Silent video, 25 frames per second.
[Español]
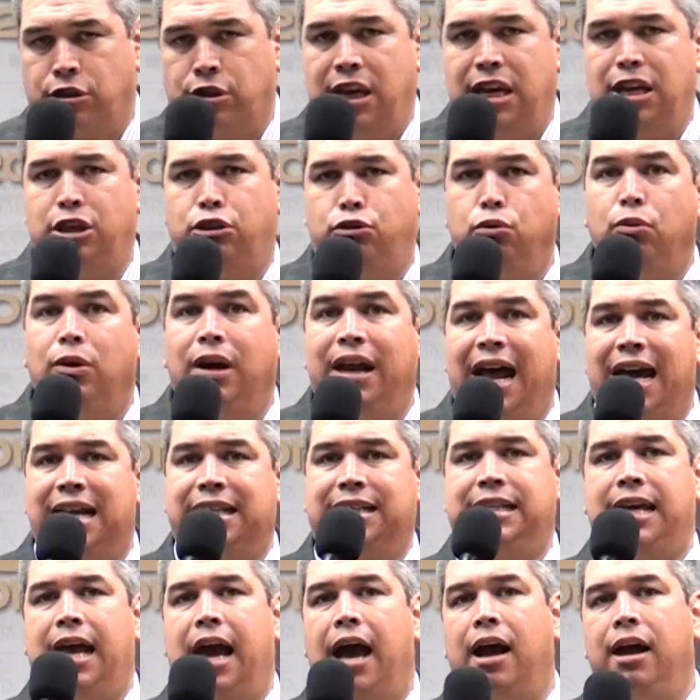y su
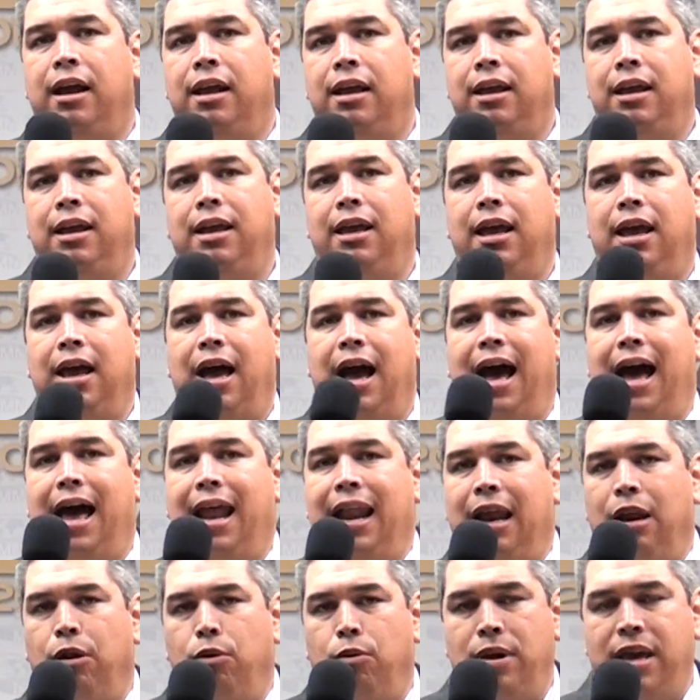gracia.
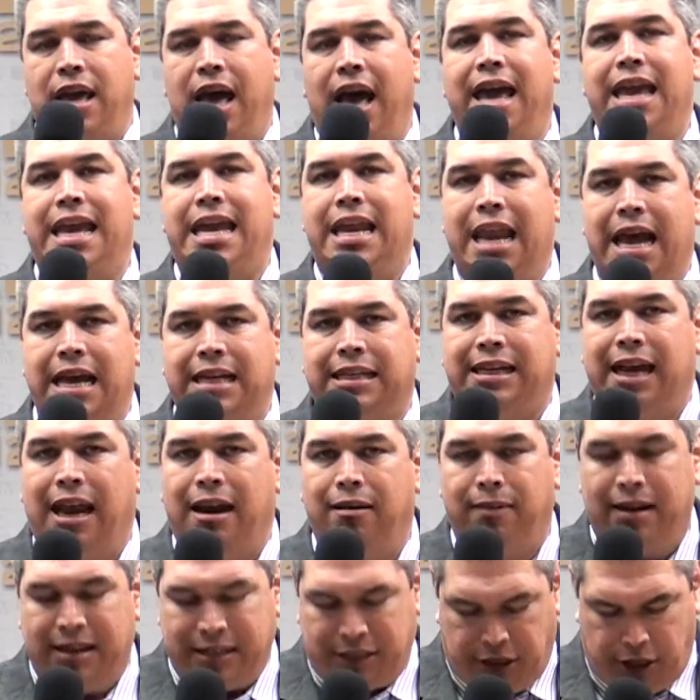Aleluya. Y la
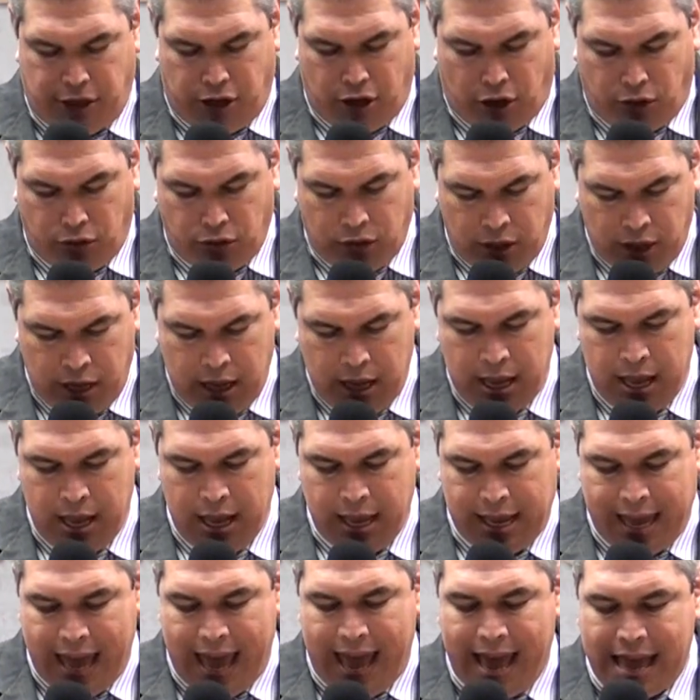salvación
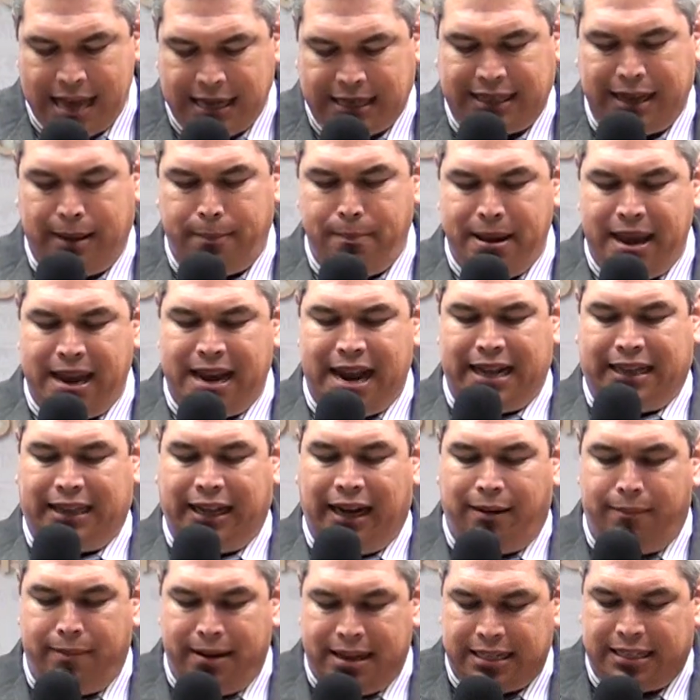que es también a
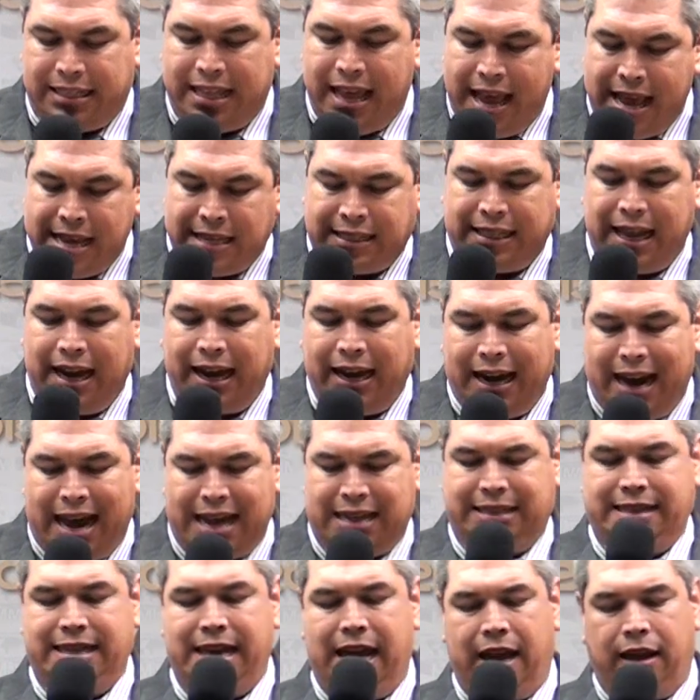través de esta
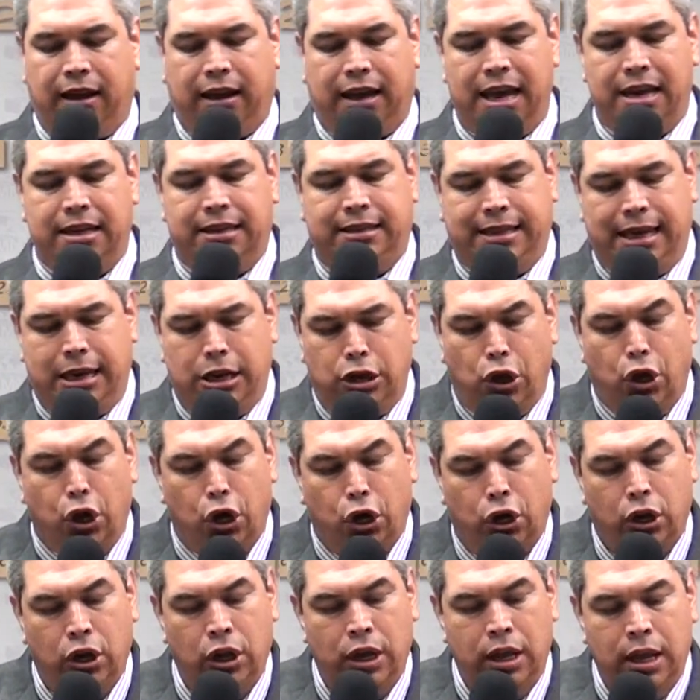gracia que el
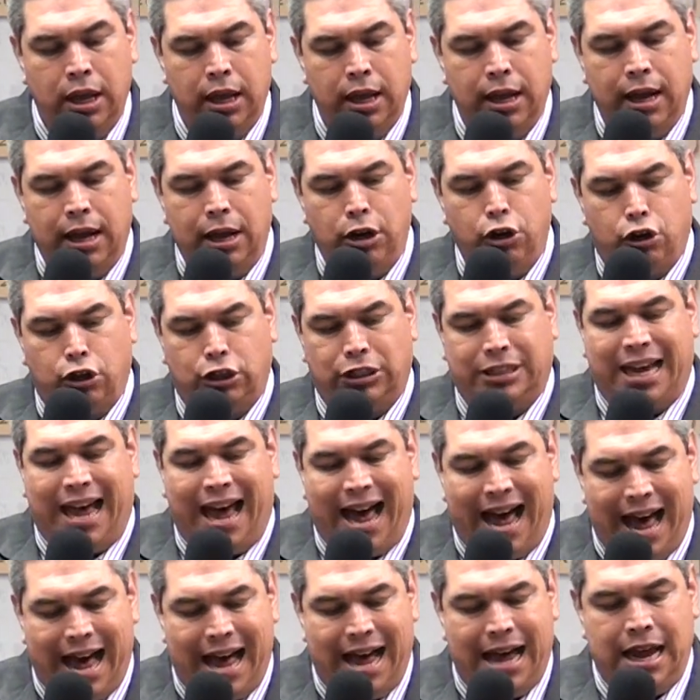Señor nos
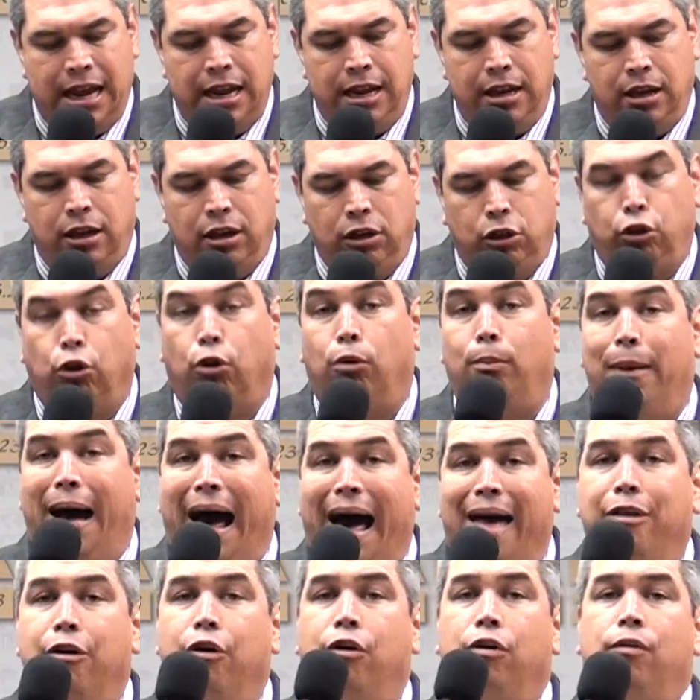ha
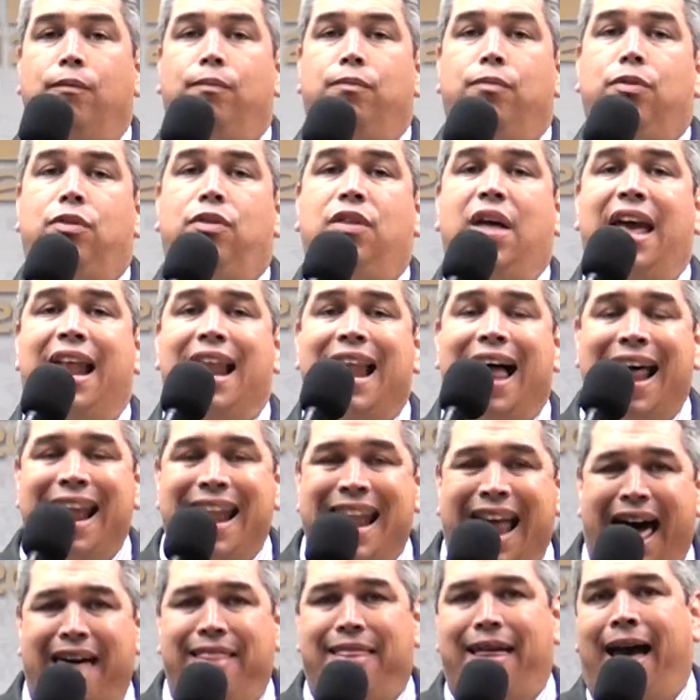tomado de la
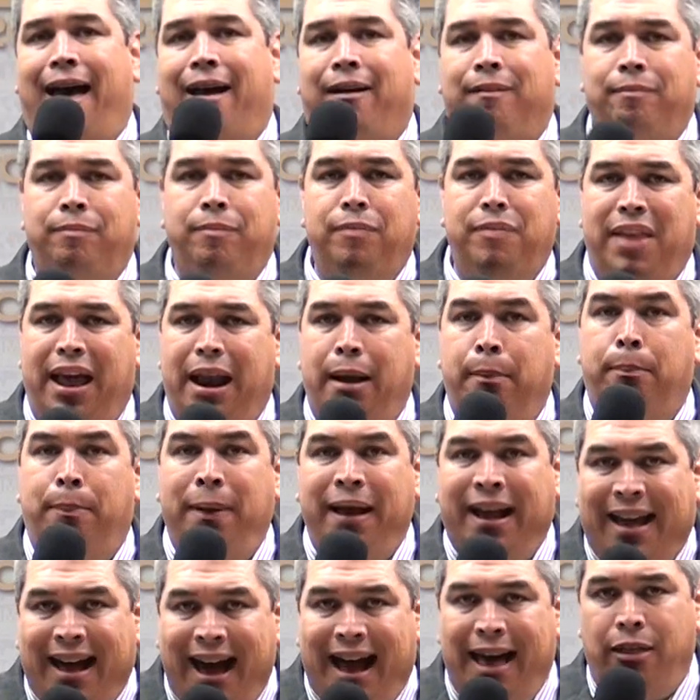nada, del
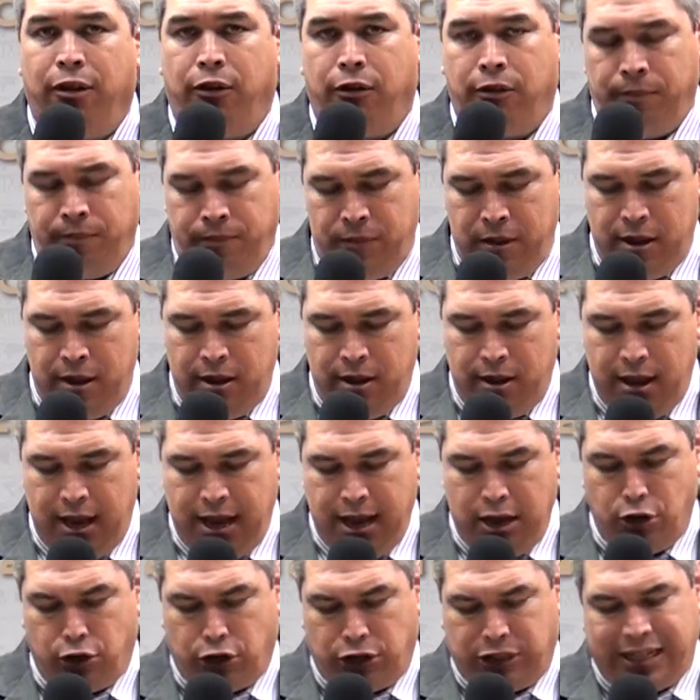pecado,
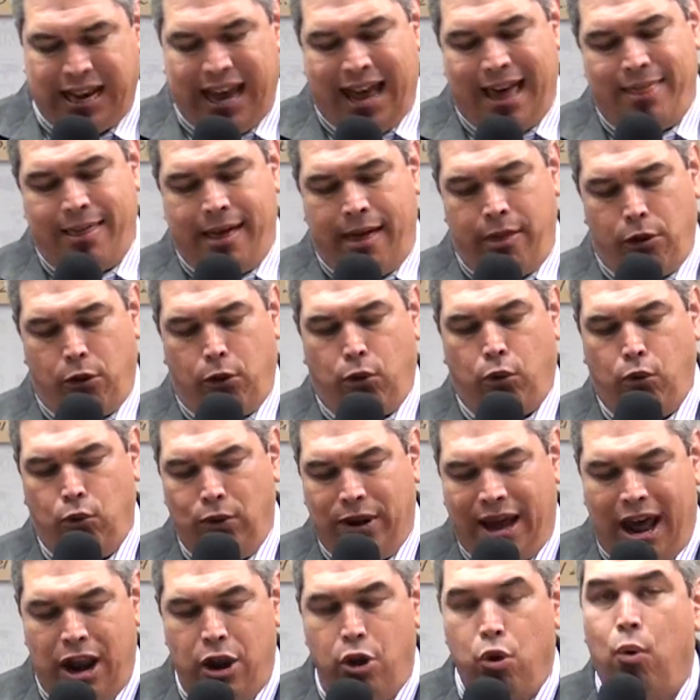y nos ha dado
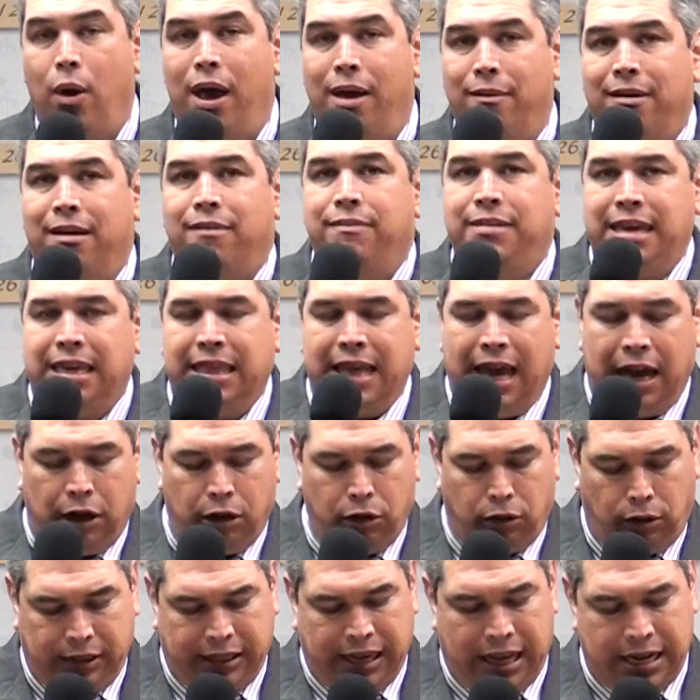una nueva vida.
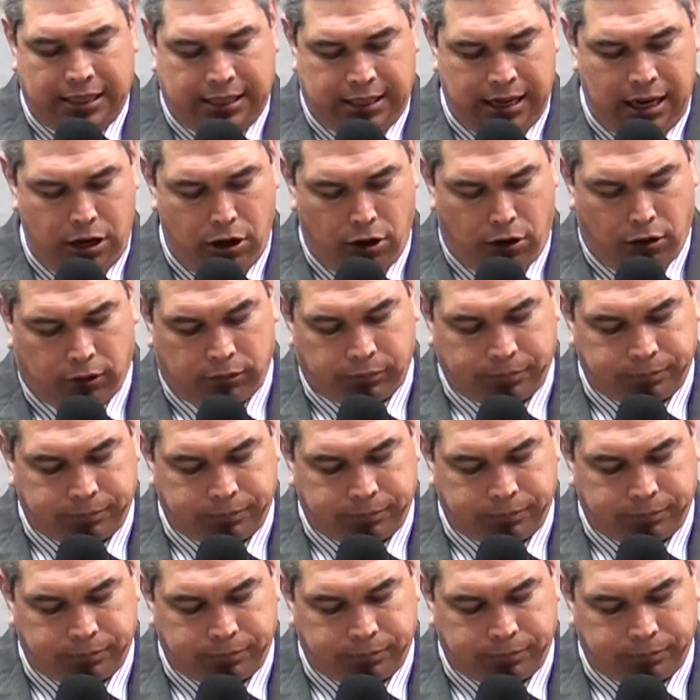Gloria al Señor.